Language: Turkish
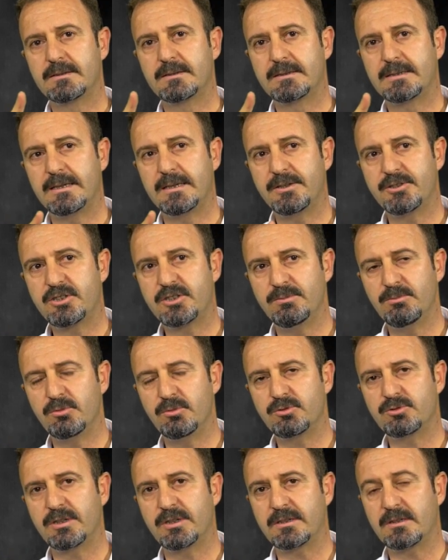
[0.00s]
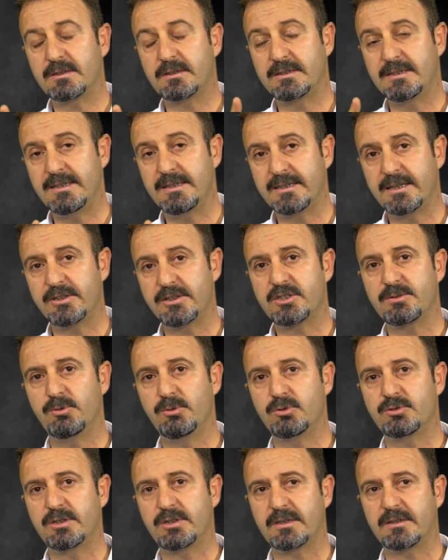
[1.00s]
gelişim üzerinde, dil gelişimi
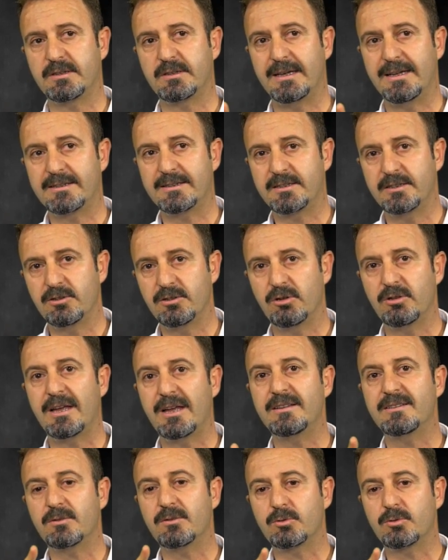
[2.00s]
üzerinde etkili olan